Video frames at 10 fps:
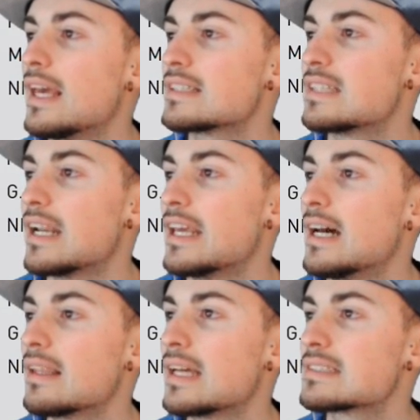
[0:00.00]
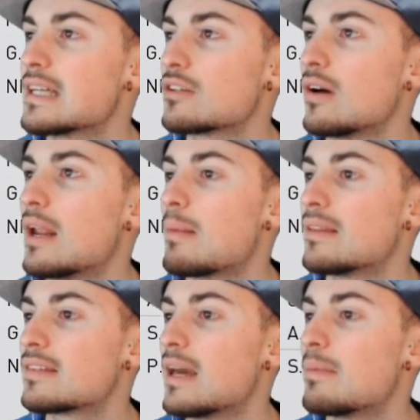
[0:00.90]
y ya estaría, ya está toda la
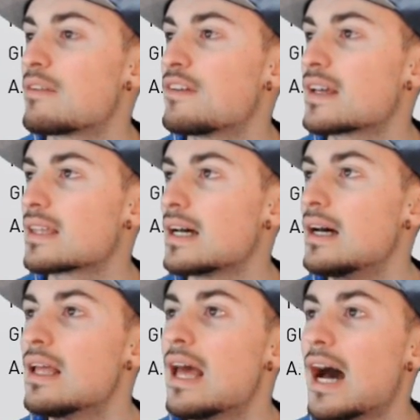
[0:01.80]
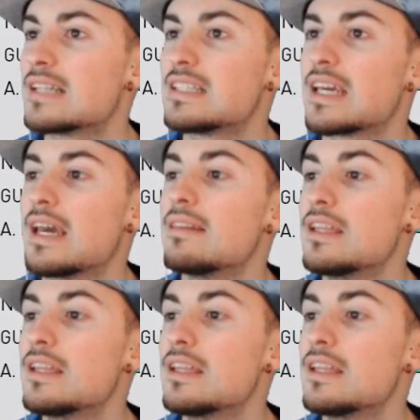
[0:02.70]
plantilla perfecta Así que